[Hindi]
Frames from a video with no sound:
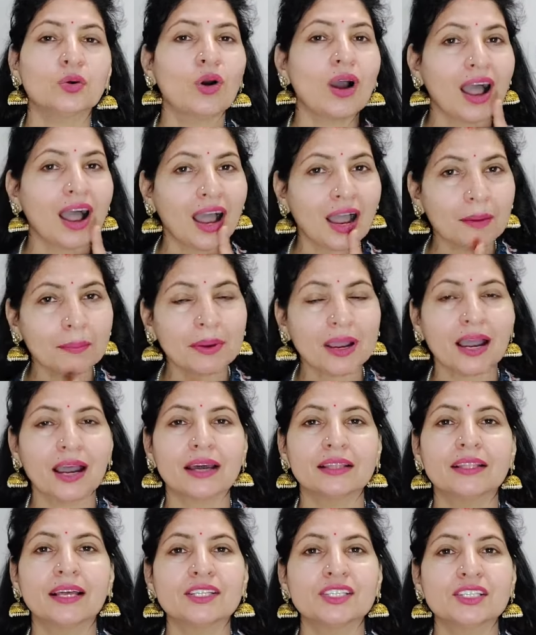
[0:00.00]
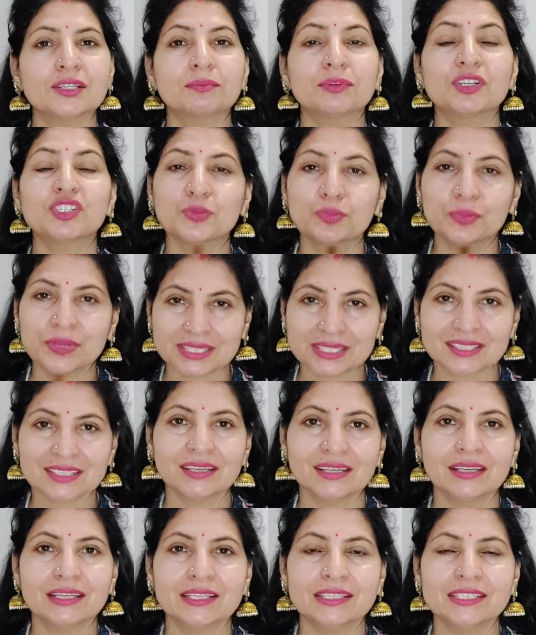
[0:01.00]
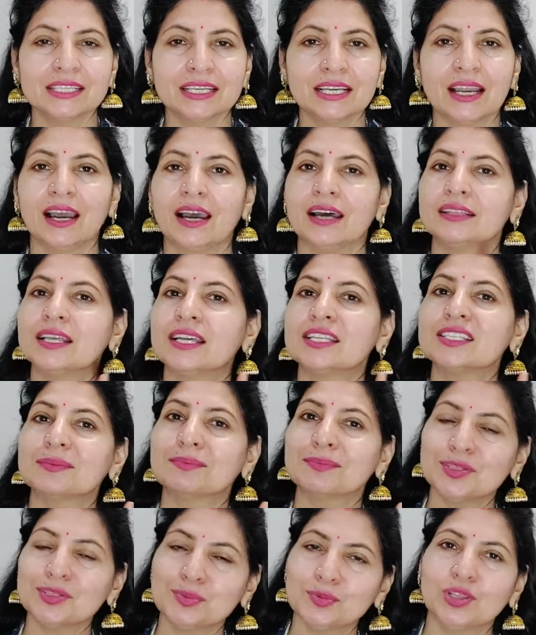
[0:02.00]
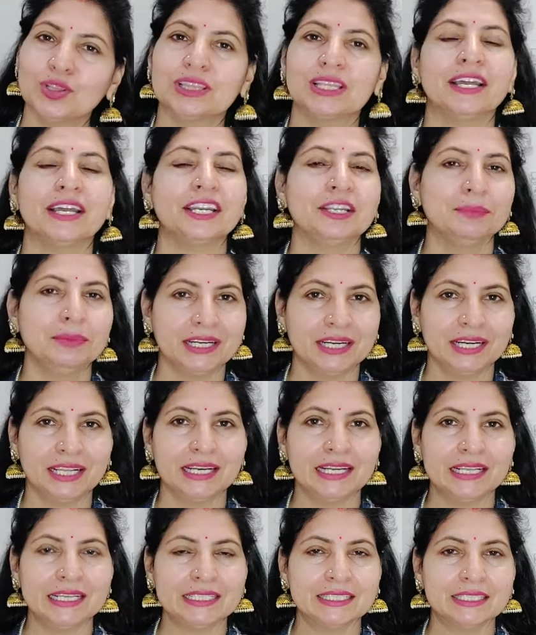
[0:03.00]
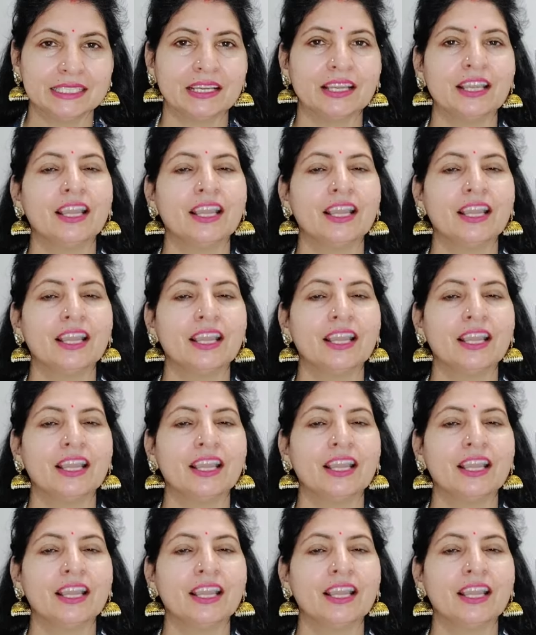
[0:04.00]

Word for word: आप आधा चम्मच बेसन लीजिए आधा चम्मच मुल्तानी मिट्टी लीजिए